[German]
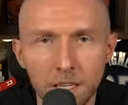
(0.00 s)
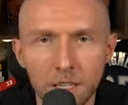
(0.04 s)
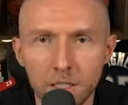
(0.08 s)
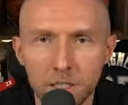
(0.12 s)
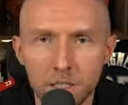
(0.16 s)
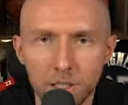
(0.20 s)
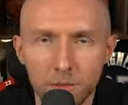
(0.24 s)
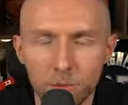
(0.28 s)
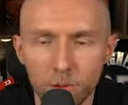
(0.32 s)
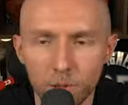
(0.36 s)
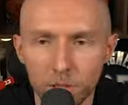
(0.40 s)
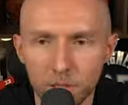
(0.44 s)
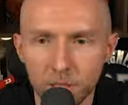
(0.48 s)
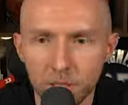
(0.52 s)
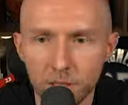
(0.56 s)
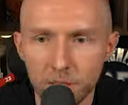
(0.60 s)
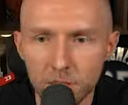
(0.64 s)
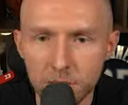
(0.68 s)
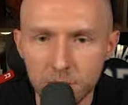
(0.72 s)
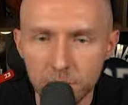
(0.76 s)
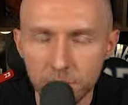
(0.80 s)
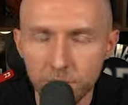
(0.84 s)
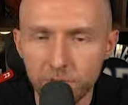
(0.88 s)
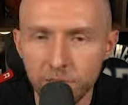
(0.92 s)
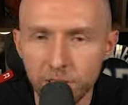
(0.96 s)
Die Quoten
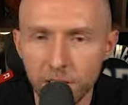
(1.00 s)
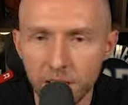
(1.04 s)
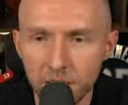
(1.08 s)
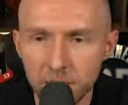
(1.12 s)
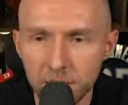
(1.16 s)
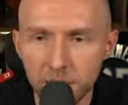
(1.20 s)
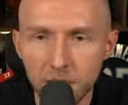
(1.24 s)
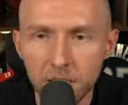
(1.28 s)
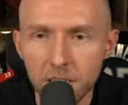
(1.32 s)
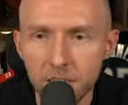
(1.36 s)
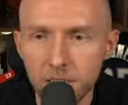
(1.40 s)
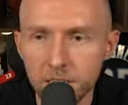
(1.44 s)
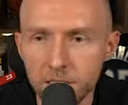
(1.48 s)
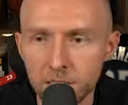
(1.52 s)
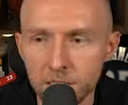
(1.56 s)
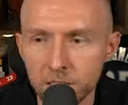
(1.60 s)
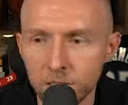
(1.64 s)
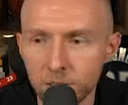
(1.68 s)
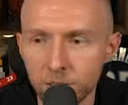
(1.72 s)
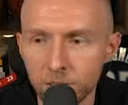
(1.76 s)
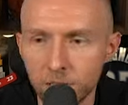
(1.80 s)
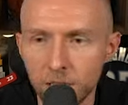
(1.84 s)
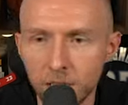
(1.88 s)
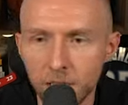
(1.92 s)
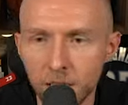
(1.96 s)
aus dem Feld sind
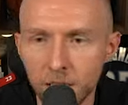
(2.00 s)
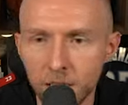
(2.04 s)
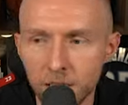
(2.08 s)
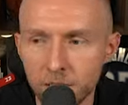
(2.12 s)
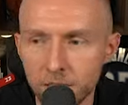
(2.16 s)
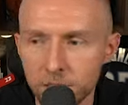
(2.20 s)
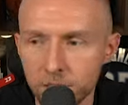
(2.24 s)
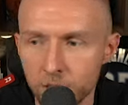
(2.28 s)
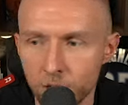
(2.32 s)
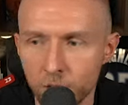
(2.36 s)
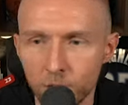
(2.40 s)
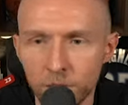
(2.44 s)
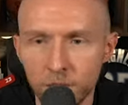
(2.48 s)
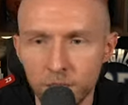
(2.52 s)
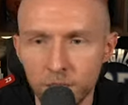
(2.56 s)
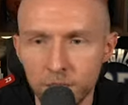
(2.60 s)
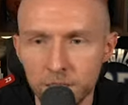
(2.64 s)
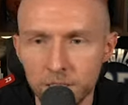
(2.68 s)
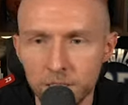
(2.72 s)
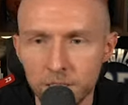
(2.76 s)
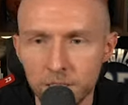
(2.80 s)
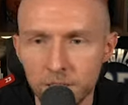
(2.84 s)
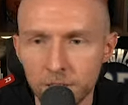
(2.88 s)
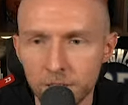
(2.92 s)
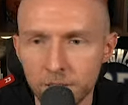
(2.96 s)
okay.
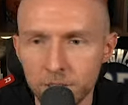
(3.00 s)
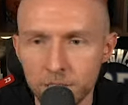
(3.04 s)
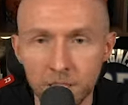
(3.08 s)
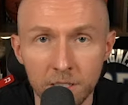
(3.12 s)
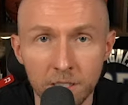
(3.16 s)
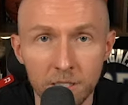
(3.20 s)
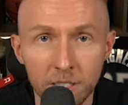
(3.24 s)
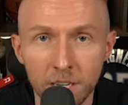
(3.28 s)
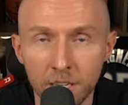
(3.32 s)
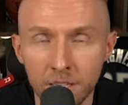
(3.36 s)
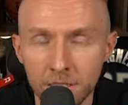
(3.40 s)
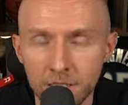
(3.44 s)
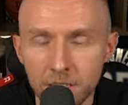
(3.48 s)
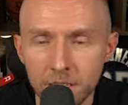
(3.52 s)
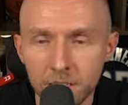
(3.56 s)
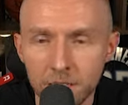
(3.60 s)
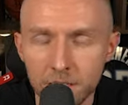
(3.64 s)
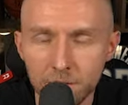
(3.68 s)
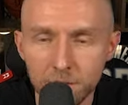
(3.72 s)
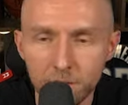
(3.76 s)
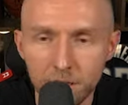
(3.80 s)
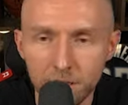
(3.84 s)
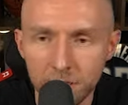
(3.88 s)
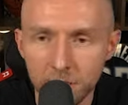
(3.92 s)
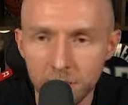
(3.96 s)
Screens sind ganz,
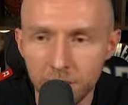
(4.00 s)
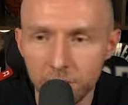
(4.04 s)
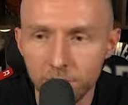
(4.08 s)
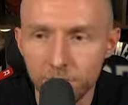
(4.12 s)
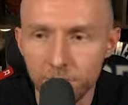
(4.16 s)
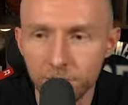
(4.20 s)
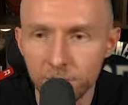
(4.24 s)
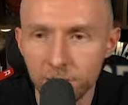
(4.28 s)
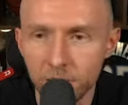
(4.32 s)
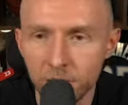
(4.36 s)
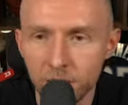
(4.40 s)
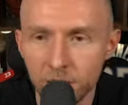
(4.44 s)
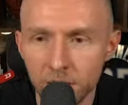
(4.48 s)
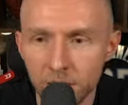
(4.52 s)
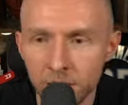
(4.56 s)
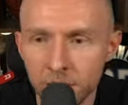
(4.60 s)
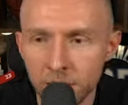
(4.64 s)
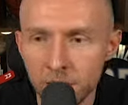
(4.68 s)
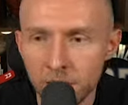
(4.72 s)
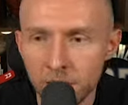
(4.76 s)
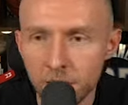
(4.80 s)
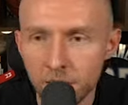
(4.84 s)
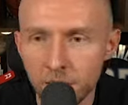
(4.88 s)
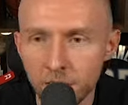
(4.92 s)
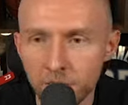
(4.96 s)
ganz wichtig für die,
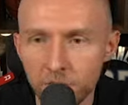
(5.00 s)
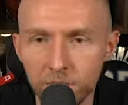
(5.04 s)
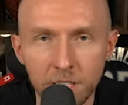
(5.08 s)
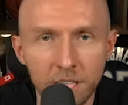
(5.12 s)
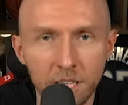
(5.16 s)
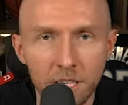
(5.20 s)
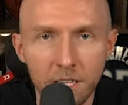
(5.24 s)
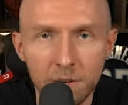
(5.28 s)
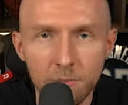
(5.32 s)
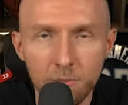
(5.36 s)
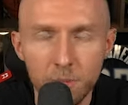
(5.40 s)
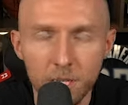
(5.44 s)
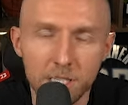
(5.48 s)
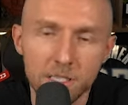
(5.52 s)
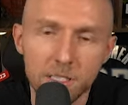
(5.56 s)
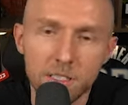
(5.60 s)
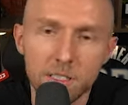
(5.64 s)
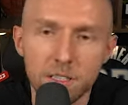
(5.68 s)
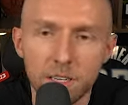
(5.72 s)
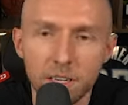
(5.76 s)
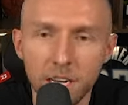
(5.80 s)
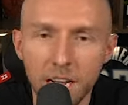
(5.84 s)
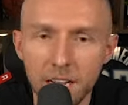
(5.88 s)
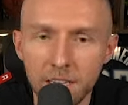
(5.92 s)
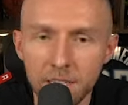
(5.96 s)
für die
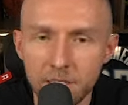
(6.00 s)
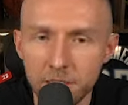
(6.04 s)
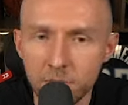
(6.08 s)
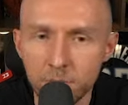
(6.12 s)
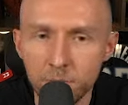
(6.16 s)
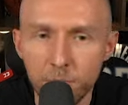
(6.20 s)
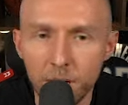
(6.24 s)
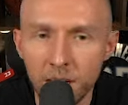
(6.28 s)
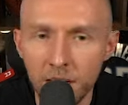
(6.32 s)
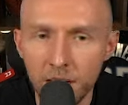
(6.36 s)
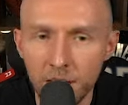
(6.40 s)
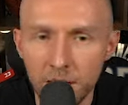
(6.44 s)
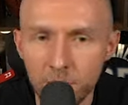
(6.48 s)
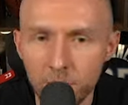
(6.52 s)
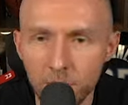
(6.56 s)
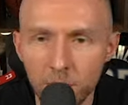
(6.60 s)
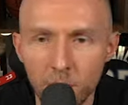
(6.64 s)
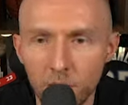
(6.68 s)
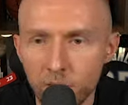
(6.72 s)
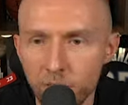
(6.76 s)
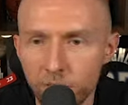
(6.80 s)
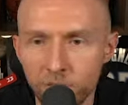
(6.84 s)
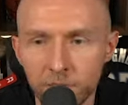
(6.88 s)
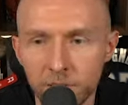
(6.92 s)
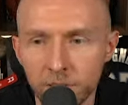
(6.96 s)
Clippers. Hält den Ball am
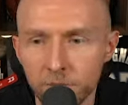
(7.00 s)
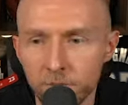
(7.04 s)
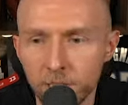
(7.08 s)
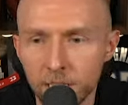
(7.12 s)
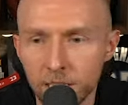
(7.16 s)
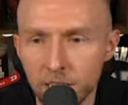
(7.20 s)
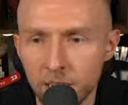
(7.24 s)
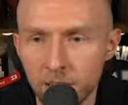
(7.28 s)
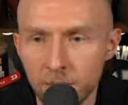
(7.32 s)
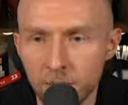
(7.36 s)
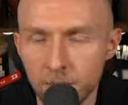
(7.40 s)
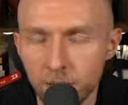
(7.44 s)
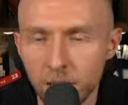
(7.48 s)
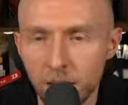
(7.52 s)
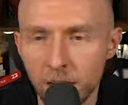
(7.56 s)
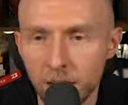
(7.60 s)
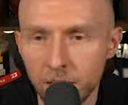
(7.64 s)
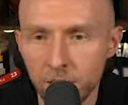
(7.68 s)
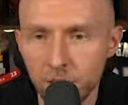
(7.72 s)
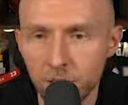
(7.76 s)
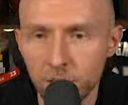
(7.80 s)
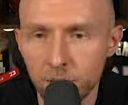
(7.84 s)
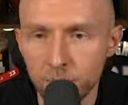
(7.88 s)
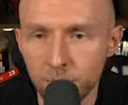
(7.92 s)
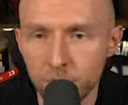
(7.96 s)
Laufen, wenn er
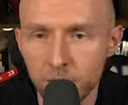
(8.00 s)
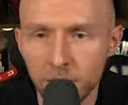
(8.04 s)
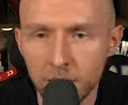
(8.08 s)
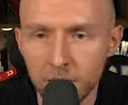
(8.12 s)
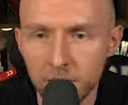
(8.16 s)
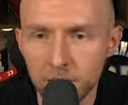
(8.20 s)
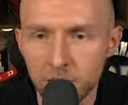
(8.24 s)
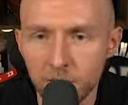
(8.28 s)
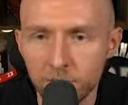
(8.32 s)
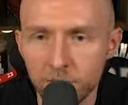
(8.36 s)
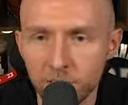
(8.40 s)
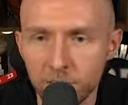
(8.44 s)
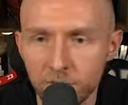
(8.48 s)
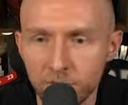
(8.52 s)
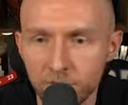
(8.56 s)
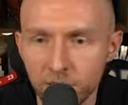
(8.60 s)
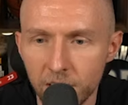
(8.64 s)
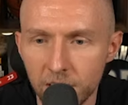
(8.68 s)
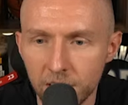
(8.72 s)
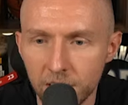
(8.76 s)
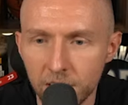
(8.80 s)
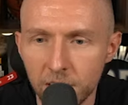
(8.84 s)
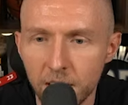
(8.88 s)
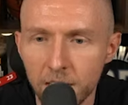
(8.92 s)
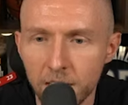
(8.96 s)
reinkommt. Also auf jeden
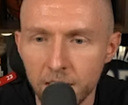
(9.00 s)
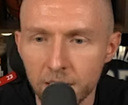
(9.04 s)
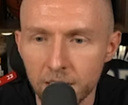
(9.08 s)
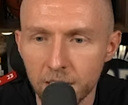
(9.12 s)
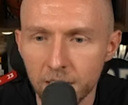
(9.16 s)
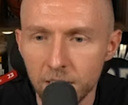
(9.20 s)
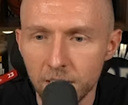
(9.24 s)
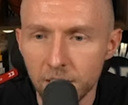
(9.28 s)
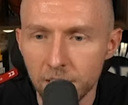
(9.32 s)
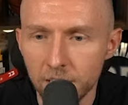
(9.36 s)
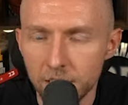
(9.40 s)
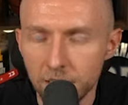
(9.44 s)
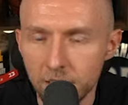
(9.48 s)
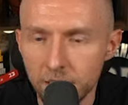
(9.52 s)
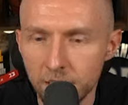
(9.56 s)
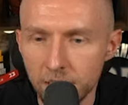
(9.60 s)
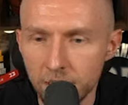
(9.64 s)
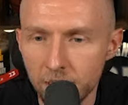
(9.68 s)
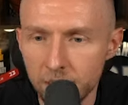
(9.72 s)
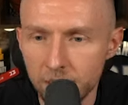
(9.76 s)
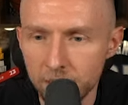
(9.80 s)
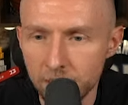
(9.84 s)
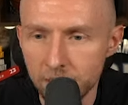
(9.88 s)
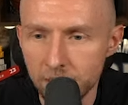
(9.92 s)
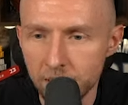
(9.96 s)
Fall kein
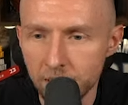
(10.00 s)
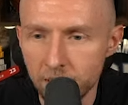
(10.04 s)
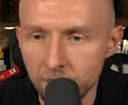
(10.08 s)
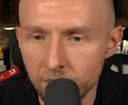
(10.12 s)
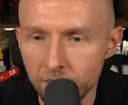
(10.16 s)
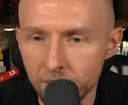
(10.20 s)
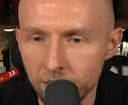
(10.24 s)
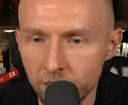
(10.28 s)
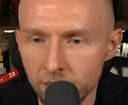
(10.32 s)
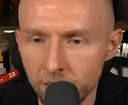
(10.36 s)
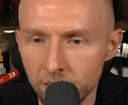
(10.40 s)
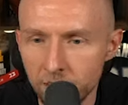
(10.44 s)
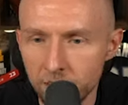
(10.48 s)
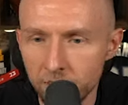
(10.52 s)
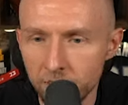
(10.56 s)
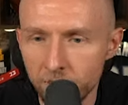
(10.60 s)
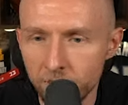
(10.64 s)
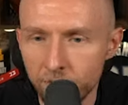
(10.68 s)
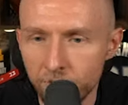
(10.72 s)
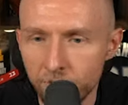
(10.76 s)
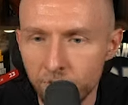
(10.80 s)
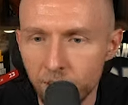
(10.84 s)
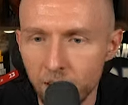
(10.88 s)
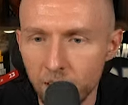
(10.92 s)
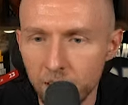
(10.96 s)
negativer
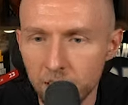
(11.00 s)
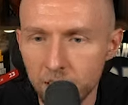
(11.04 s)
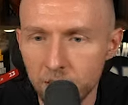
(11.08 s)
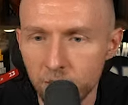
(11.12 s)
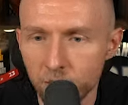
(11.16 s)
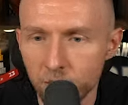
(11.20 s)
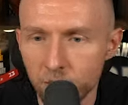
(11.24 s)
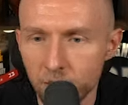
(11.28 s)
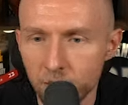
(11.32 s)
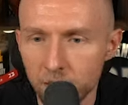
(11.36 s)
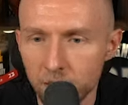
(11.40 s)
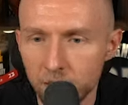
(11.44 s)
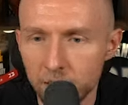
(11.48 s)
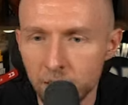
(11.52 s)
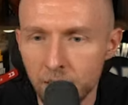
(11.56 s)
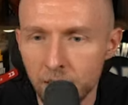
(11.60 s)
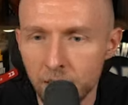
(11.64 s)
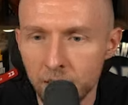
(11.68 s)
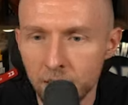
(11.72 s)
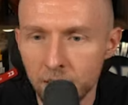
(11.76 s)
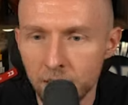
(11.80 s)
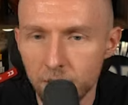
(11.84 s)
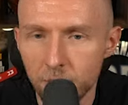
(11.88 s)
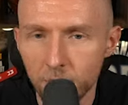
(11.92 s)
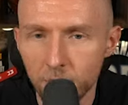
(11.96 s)
Faktor.
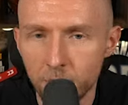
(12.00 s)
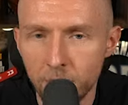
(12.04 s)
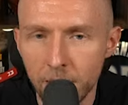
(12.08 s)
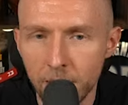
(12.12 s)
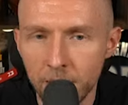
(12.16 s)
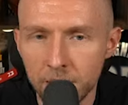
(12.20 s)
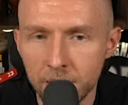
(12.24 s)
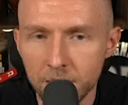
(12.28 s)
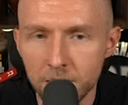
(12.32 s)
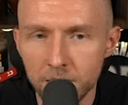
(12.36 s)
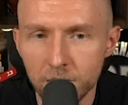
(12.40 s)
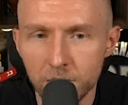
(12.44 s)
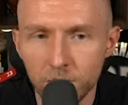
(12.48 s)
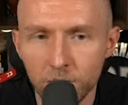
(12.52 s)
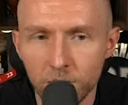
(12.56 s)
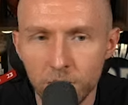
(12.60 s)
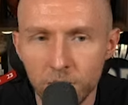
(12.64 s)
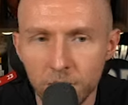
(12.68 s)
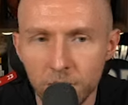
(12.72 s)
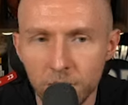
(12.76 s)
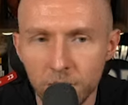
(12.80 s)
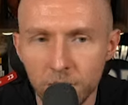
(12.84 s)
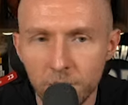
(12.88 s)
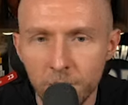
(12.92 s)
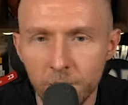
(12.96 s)
Dann Miles
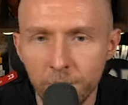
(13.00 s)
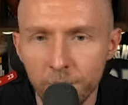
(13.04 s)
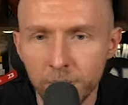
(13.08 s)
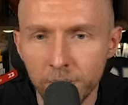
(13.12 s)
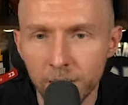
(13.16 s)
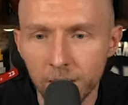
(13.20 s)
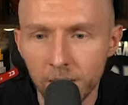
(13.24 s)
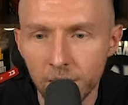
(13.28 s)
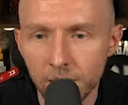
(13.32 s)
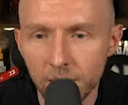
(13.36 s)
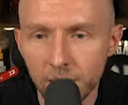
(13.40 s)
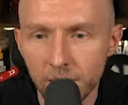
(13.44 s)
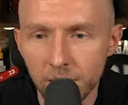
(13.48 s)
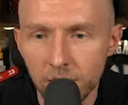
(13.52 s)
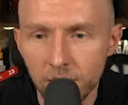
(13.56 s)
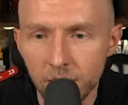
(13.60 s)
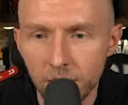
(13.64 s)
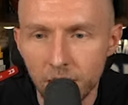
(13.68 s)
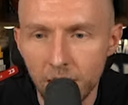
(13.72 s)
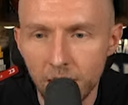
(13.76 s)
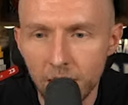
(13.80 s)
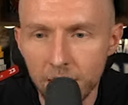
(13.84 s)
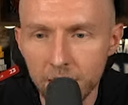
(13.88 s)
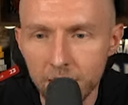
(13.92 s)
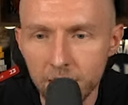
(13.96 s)
Turner
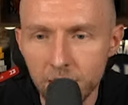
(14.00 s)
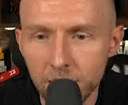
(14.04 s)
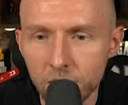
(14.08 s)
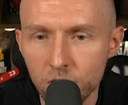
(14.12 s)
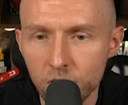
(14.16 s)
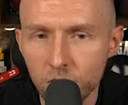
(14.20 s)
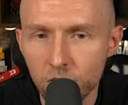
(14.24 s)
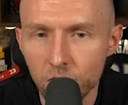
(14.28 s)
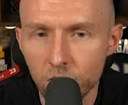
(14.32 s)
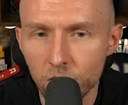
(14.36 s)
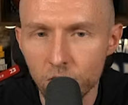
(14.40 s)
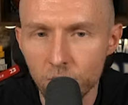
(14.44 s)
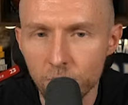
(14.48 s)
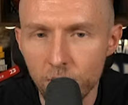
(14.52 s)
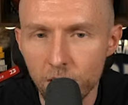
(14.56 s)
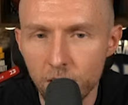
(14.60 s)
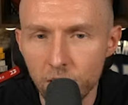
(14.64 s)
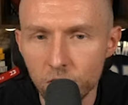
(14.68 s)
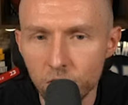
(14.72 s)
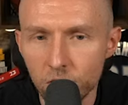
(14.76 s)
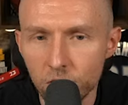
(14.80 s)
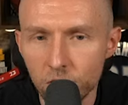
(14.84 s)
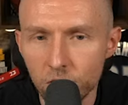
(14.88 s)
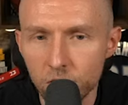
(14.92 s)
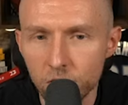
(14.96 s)
hatte schon mal
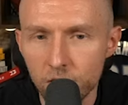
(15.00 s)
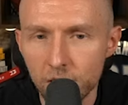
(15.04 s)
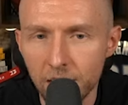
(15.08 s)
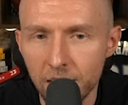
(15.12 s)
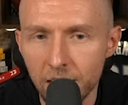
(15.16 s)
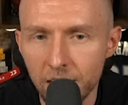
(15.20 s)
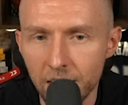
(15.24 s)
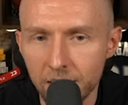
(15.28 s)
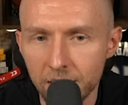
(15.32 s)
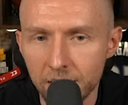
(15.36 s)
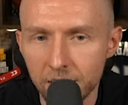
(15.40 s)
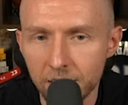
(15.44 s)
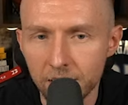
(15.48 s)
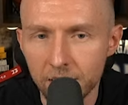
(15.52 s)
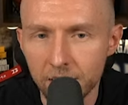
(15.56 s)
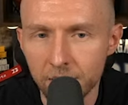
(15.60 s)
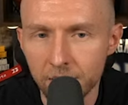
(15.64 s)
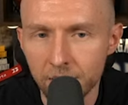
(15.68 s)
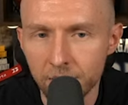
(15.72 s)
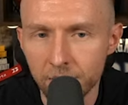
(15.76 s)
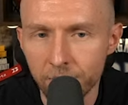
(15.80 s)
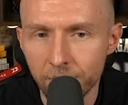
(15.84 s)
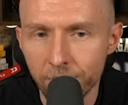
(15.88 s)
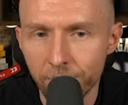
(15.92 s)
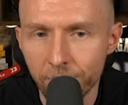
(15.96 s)
stärkere,